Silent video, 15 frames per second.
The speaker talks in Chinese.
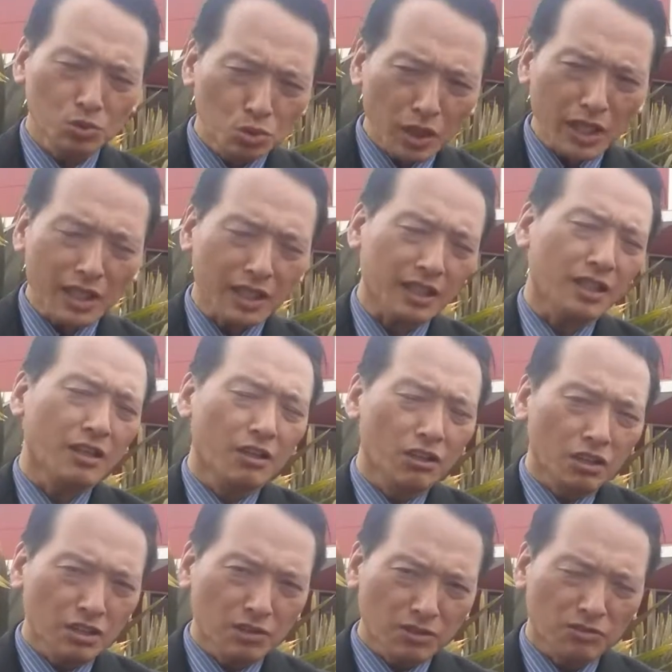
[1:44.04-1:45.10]
最
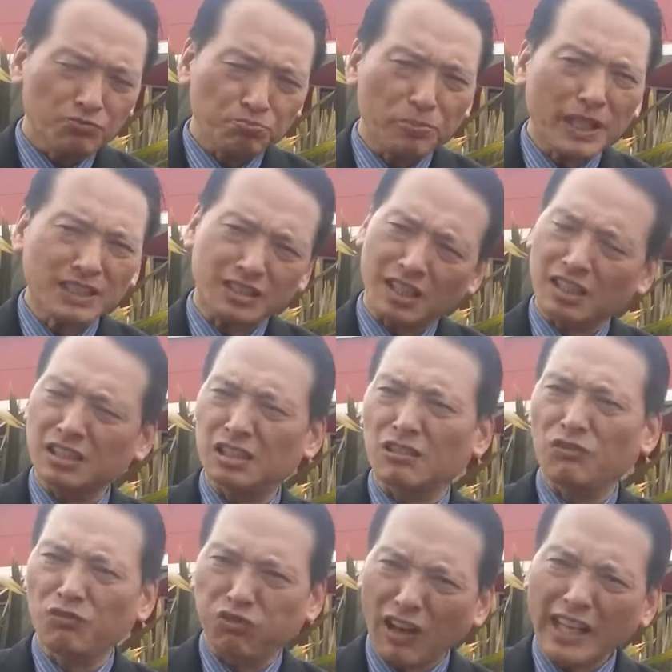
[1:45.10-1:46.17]
business
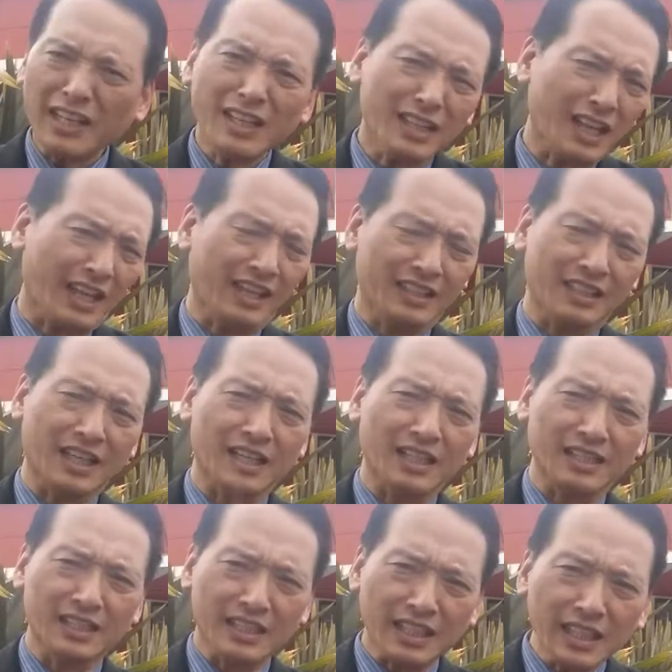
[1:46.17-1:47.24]
friendly 的
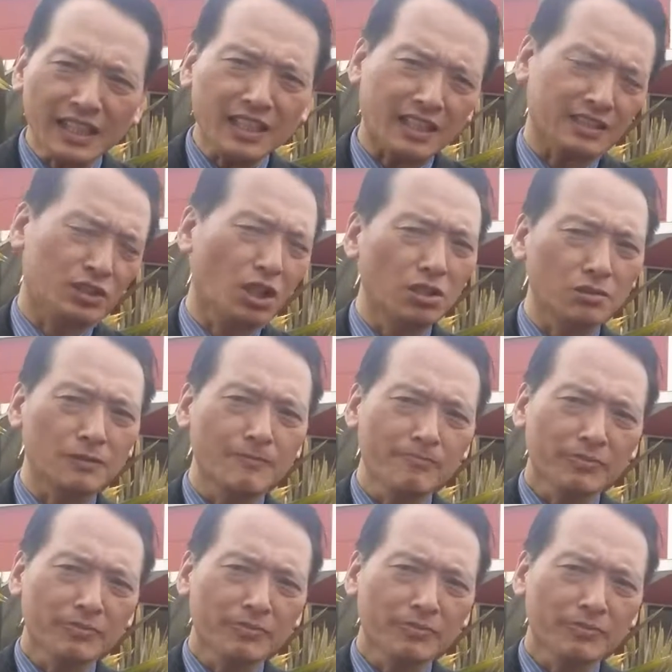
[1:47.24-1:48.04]
一个州，